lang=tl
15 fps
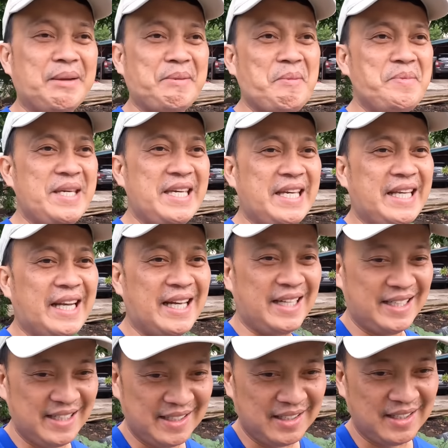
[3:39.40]
eh, pambihira
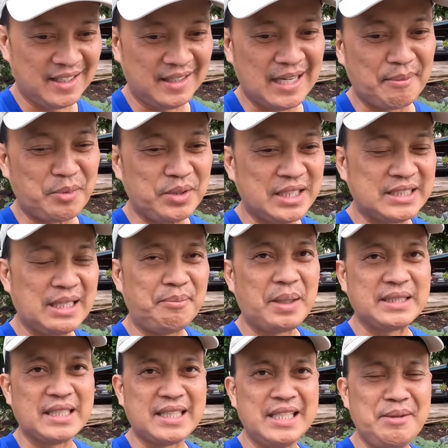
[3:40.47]
uh, napunta sa
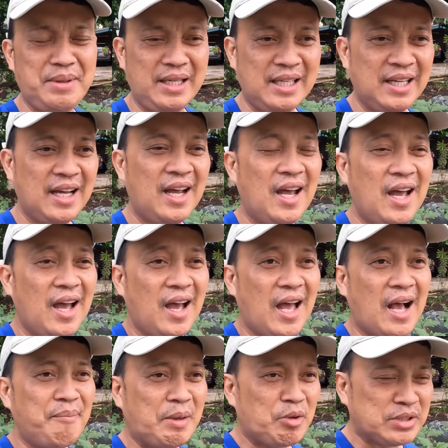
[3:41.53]
pagtatanim eh
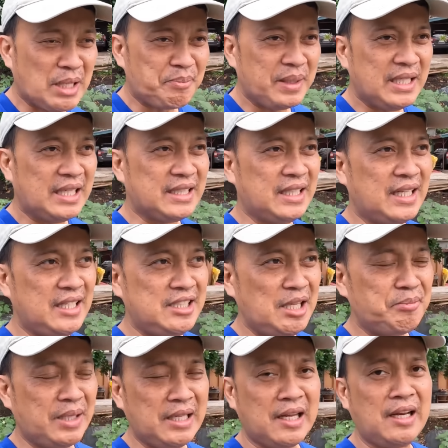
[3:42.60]
ang pag-usapan natin ay
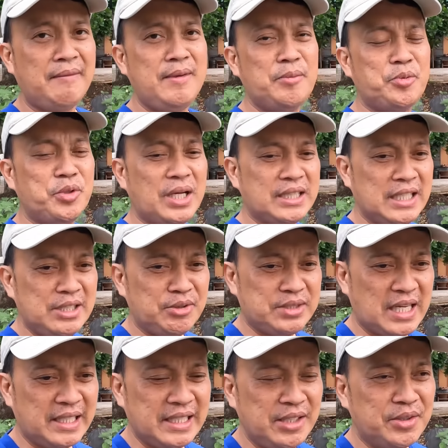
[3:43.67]
siyempre i-review po natin yung
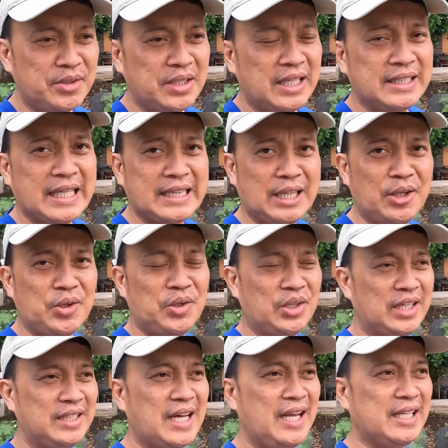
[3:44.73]
channel ng uh, ah, tatlo
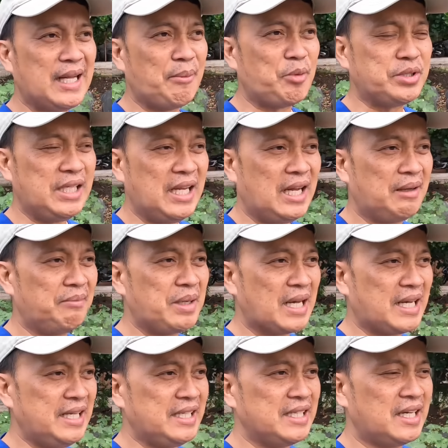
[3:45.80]
dahil nga po sila ang
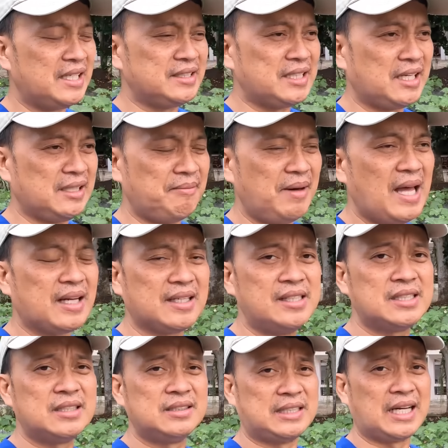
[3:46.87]
magagaling na charity
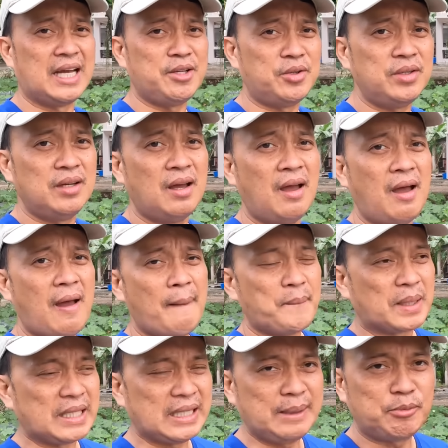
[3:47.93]
vloggers sa ngayon
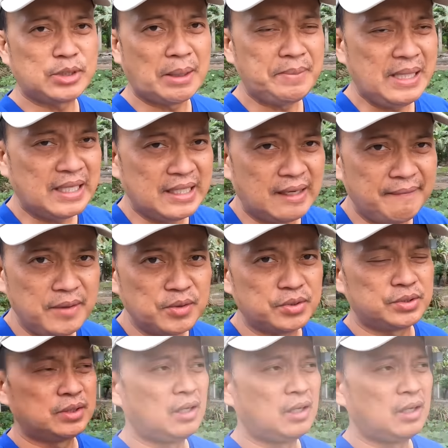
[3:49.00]
pagdating po sa bilang ng views.